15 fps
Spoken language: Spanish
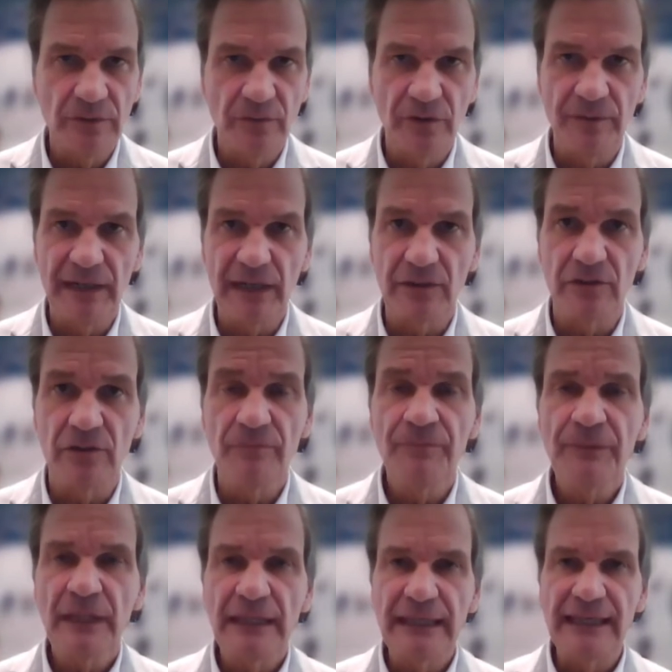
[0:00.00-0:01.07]
bajo,
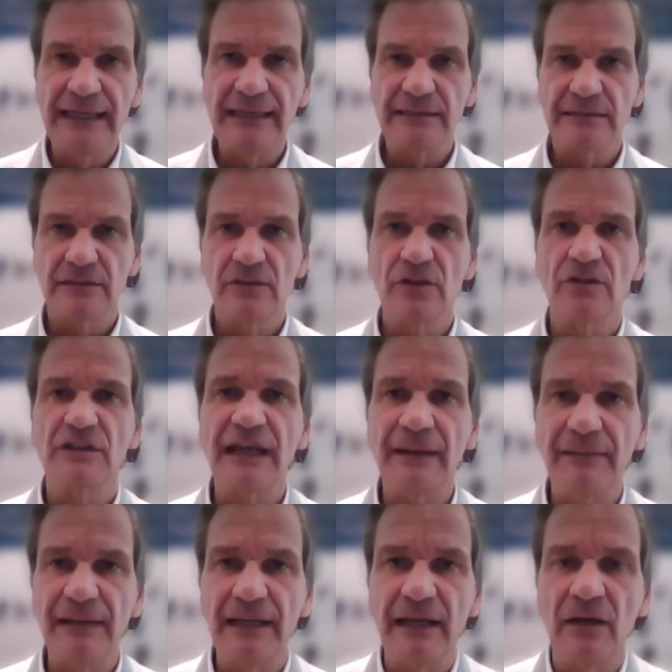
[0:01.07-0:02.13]
y es
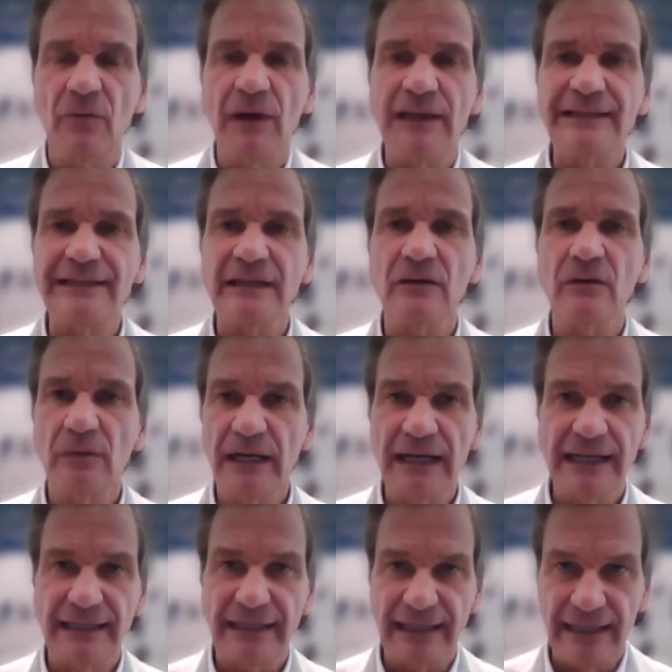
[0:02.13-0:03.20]
notable en cualquier lugar
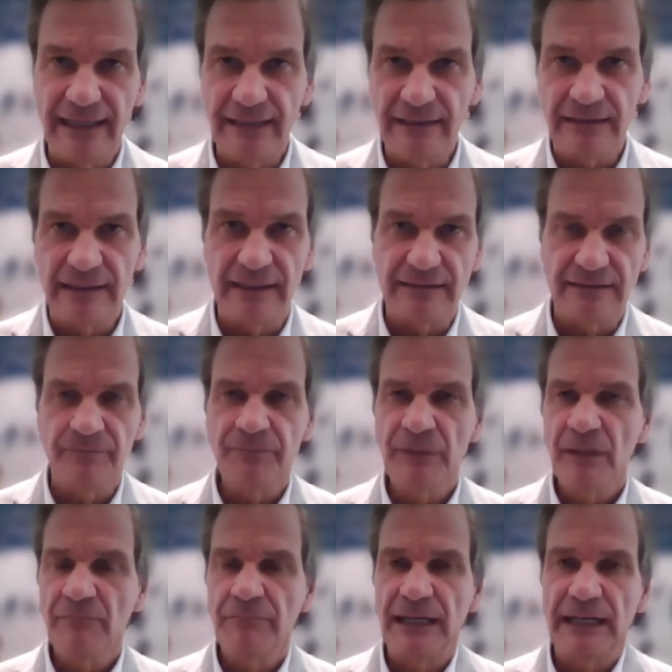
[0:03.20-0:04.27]
al que entres
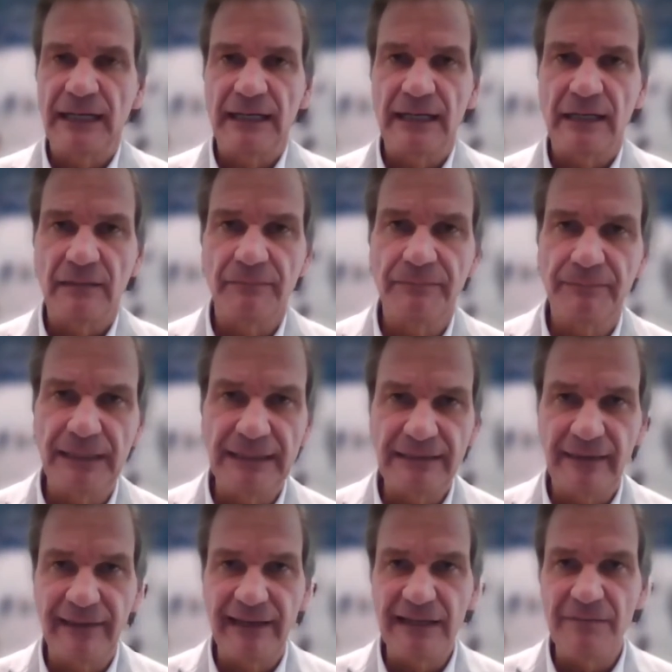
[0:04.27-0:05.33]
para venta
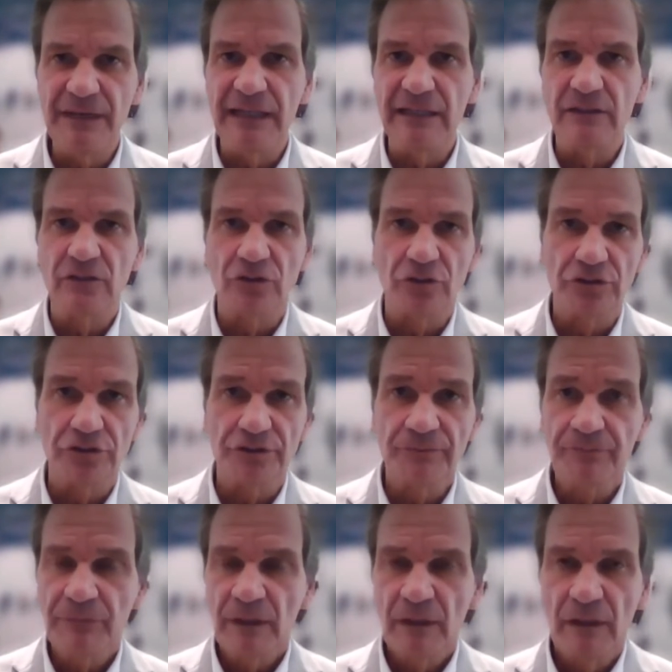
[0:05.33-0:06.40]
de alimentos,
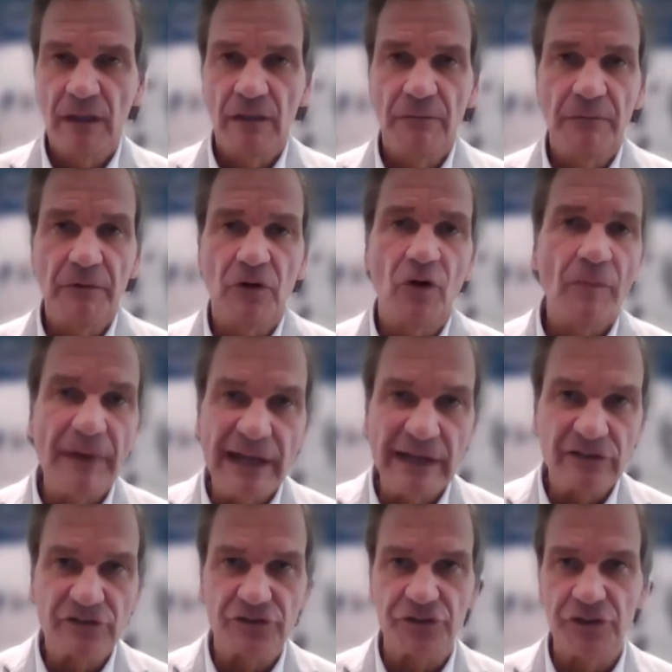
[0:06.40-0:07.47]
eh,
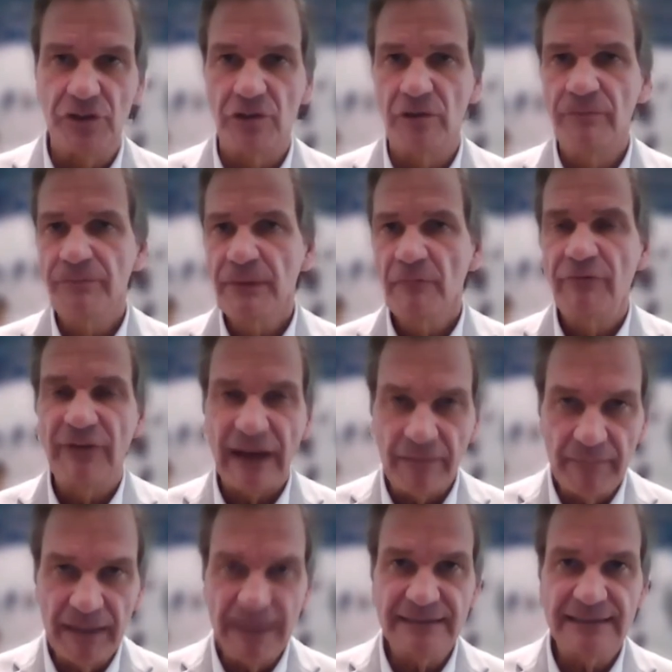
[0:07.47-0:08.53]
comercio,
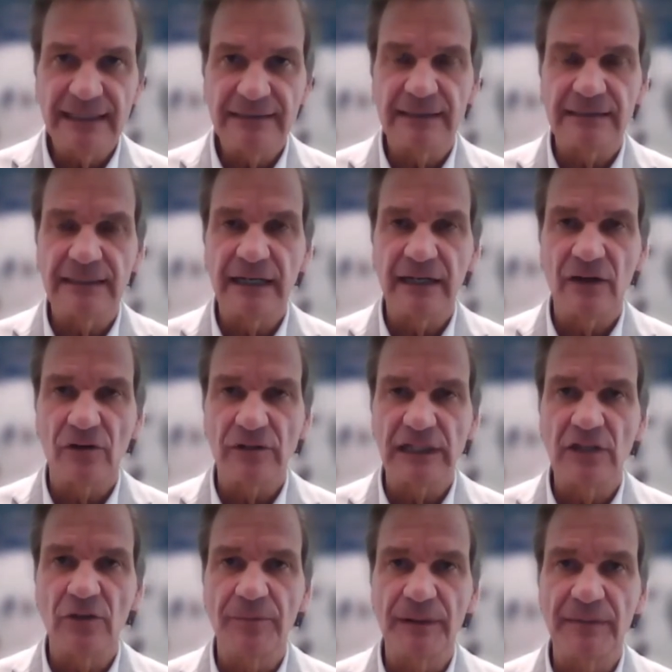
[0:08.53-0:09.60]
farmacia, te están
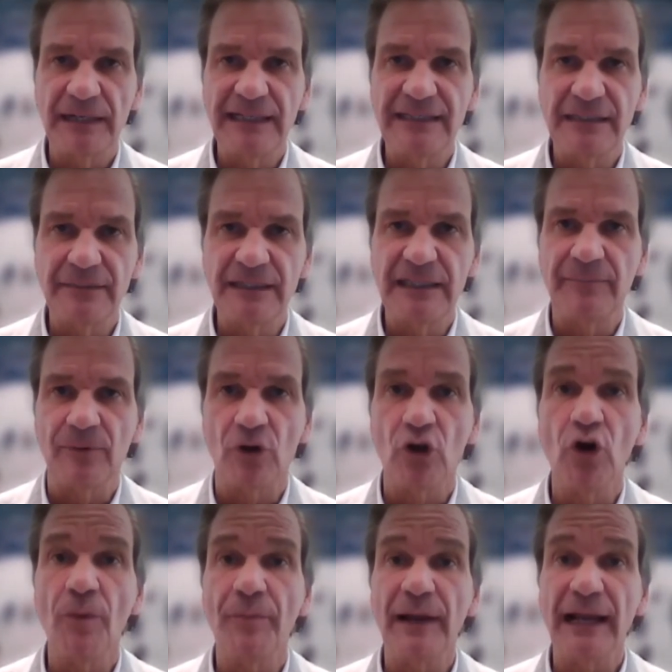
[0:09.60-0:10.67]
recordando permanentemente por
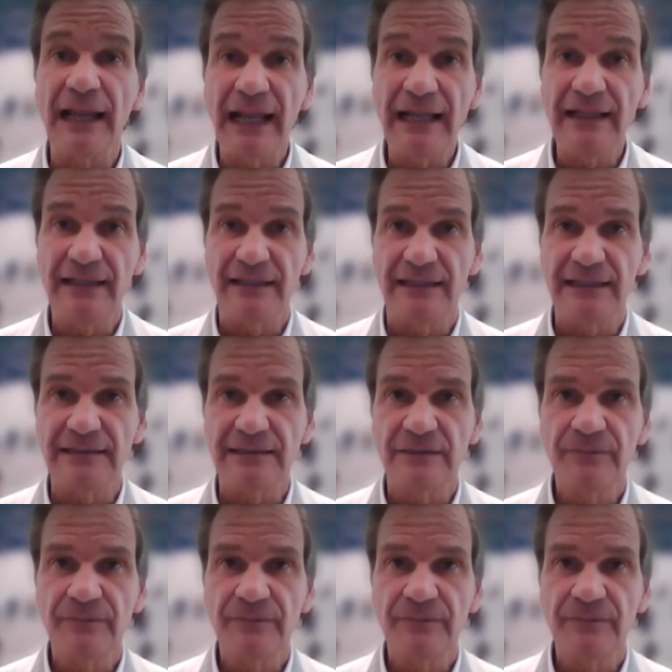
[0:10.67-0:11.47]
los parlantes